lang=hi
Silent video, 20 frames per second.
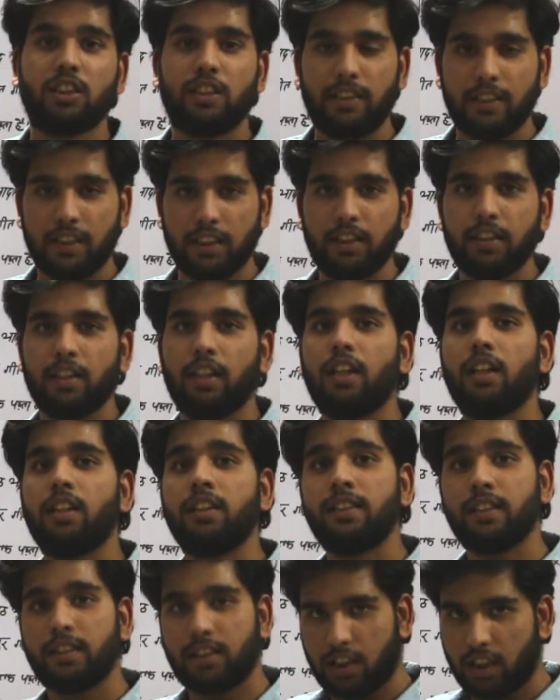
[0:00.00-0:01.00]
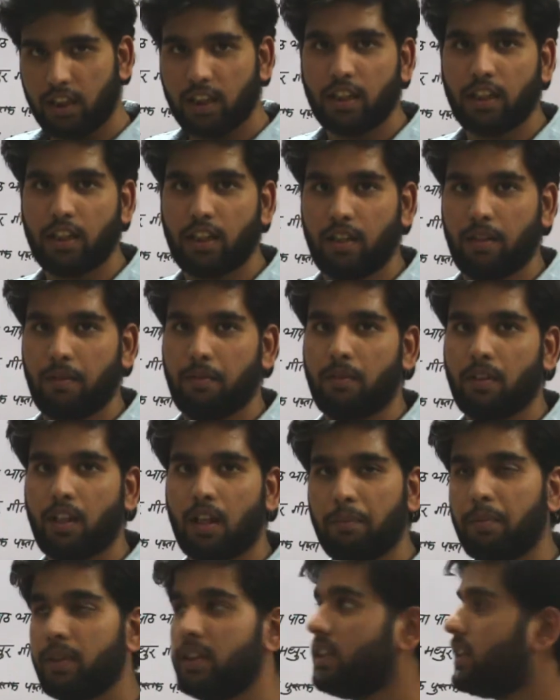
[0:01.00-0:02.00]
ती है ते हैं
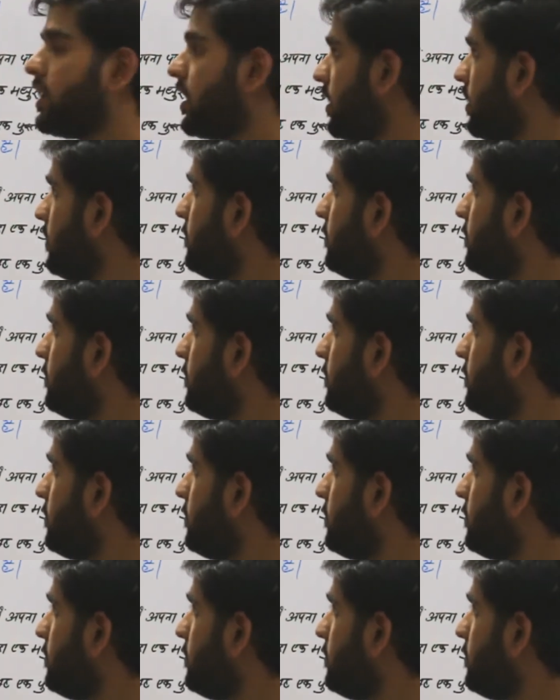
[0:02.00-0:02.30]
अपन यही